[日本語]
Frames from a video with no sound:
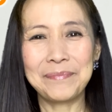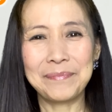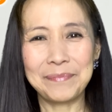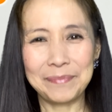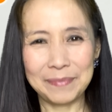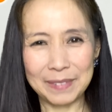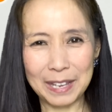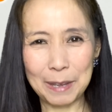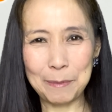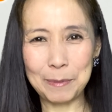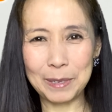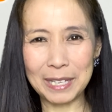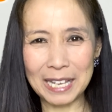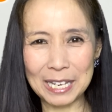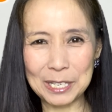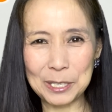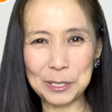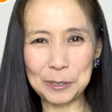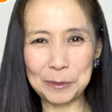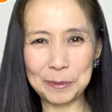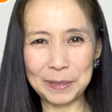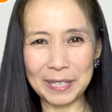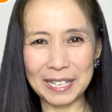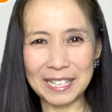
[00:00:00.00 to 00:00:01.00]
でも大
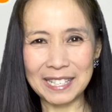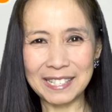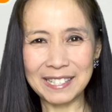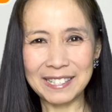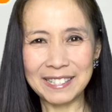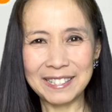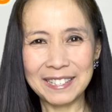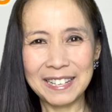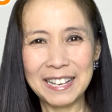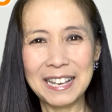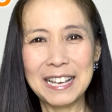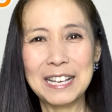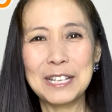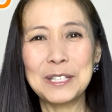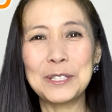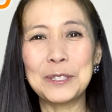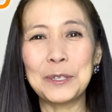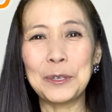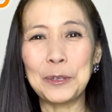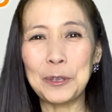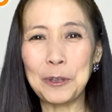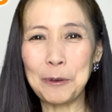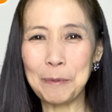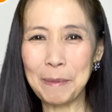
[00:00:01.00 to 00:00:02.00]
丈夫です。
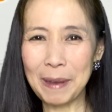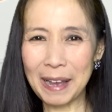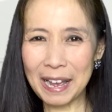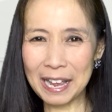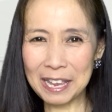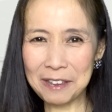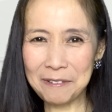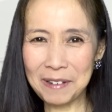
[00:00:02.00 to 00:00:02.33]
その場合